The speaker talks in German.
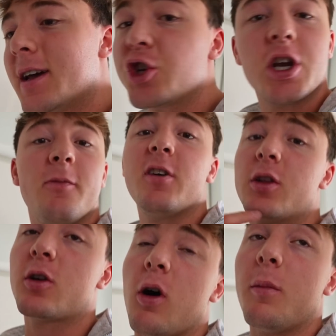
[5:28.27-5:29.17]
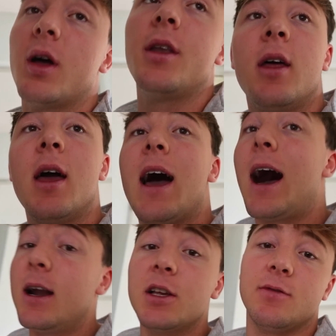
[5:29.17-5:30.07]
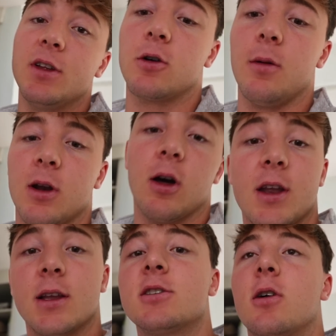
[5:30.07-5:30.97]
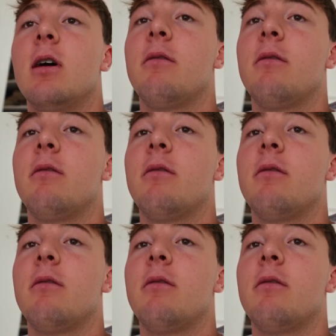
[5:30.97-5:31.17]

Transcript: Gym wird kommen, alles wird kommen, Leute. Das soll